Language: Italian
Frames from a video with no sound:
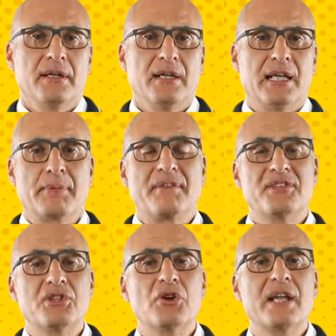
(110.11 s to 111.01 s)
La
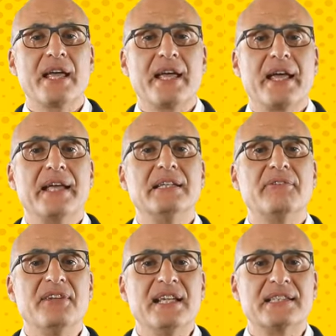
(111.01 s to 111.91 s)
previsione è
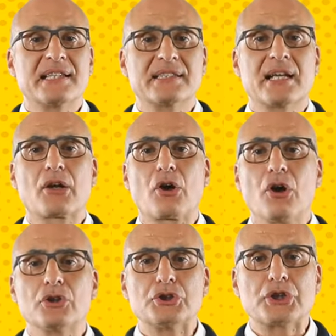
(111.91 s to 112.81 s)
definita dal
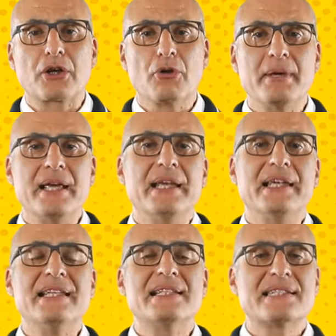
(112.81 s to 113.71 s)
codice come
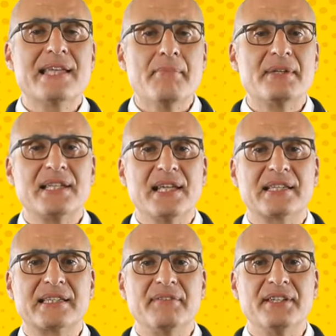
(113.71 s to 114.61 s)
l'insieme delle
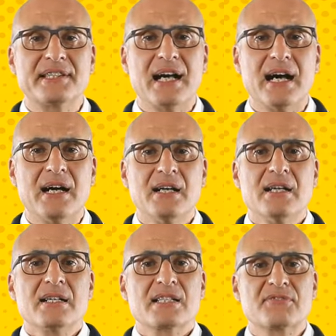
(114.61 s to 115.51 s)
attività
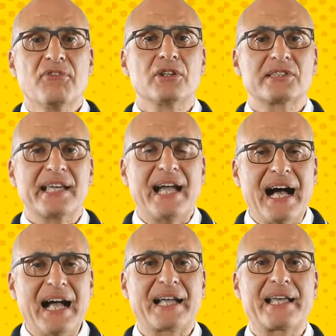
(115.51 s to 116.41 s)
svolte
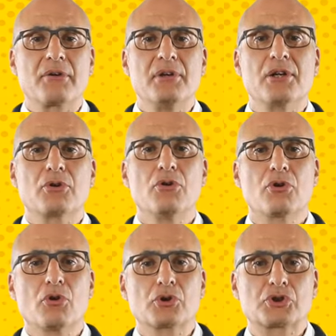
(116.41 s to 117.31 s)
anche con il
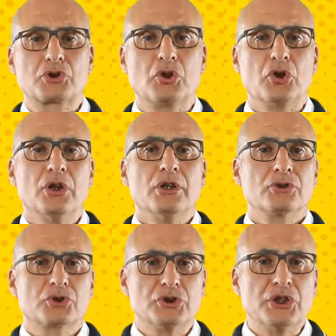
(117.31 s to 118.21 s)
concorso
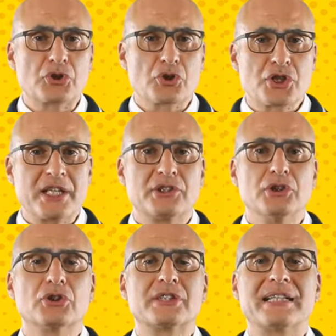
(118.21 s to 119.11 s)
di soggetti
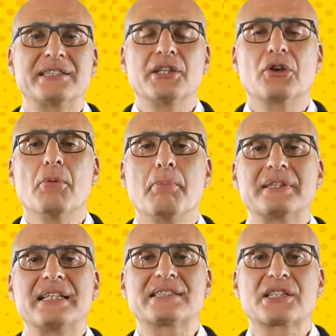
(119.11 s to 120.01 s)
dotati di
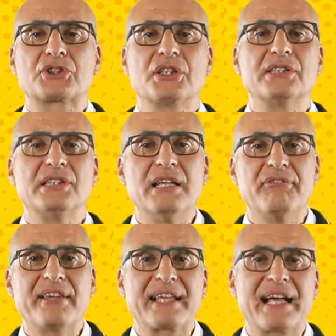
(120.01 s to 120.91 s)
competenza
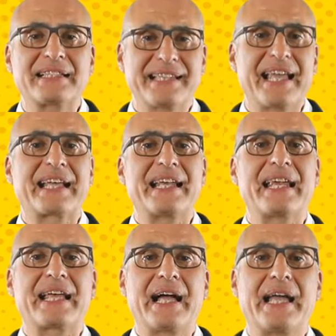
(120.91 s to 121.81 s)
scientifica,
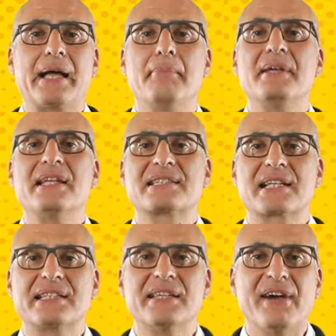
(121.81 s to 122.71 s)
tecnica e
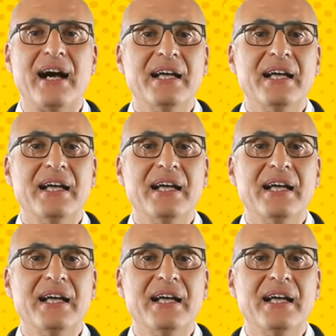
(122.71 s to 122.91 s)
amministrativa